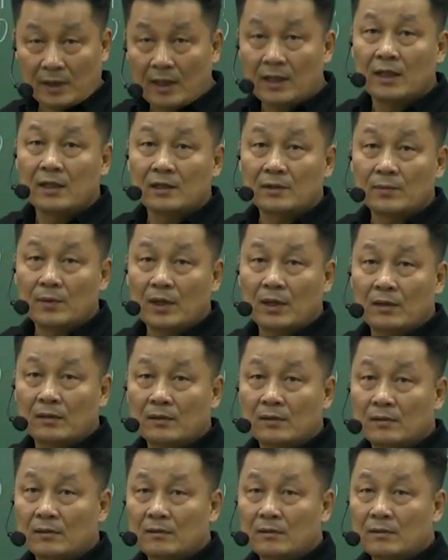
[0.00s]

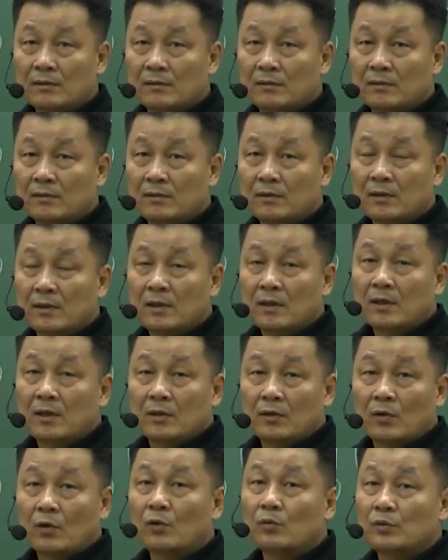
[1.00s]
돼야지만
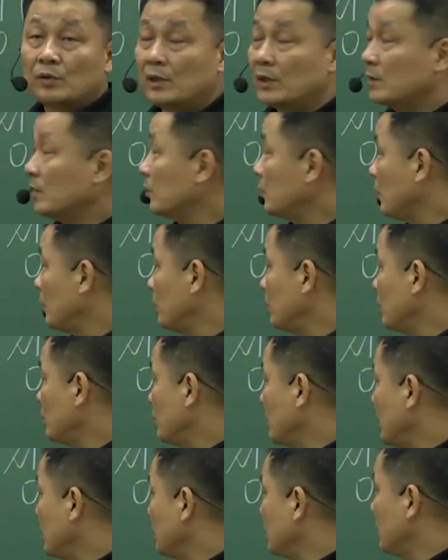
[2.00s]
여러분이 이 서브
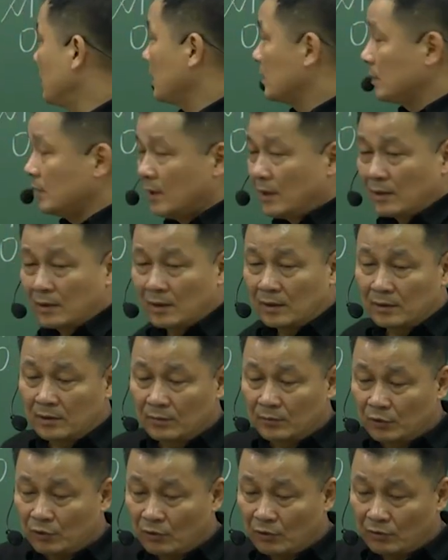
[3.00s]
노트라는 거가 그냥
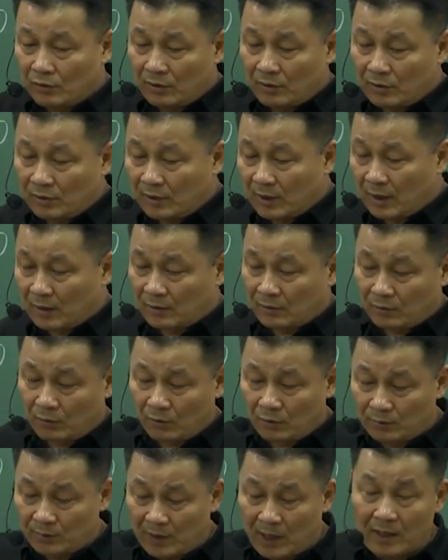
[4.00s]
의무적으로 하는 거가 아니고
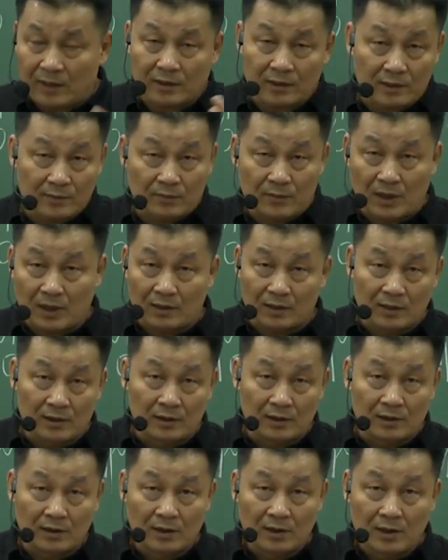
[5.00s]
여러분의
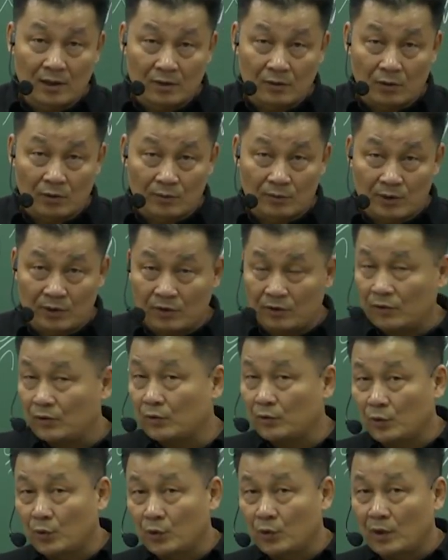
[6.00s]
학습량을 여러분이
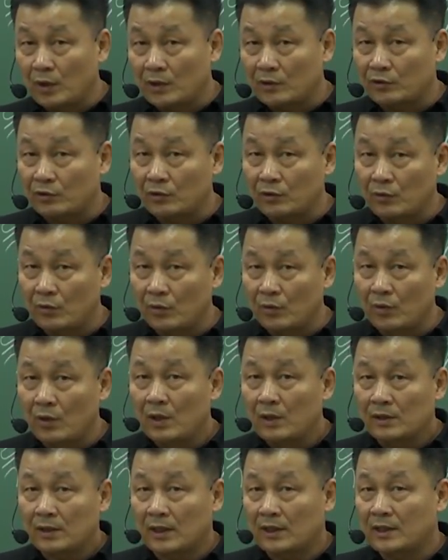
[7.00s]
스스로 조절할 수 있고
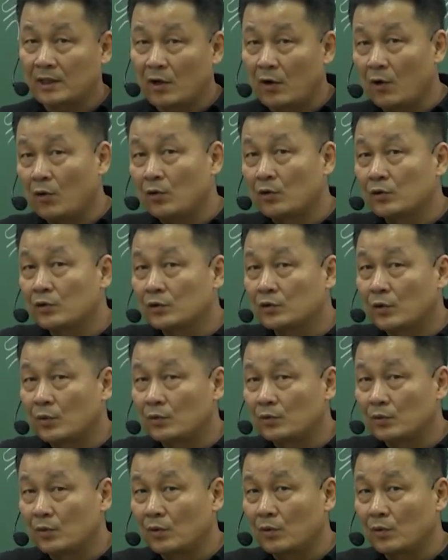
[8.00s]
자기가 어느
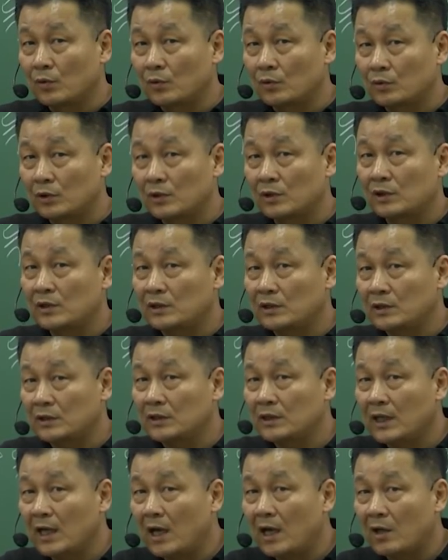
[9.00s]
정도를
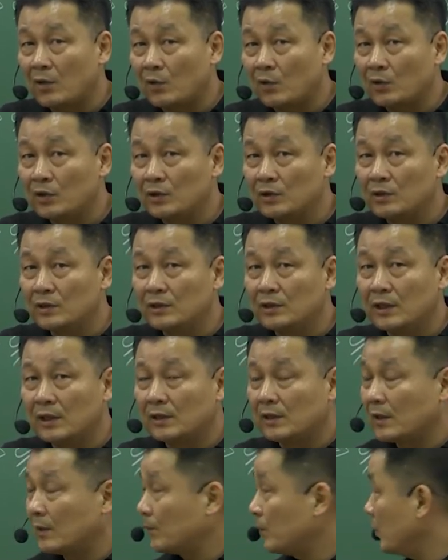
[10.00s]
이해하고
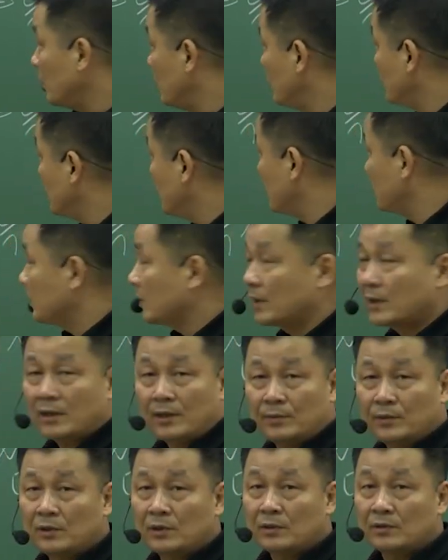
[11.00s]
있는지에 대한 표현이라고
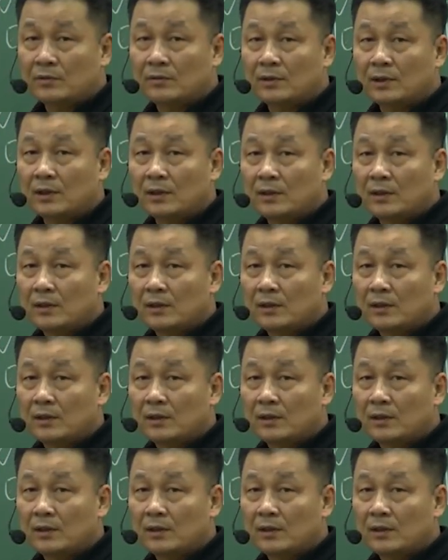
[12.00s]
생각하면 되는 거야.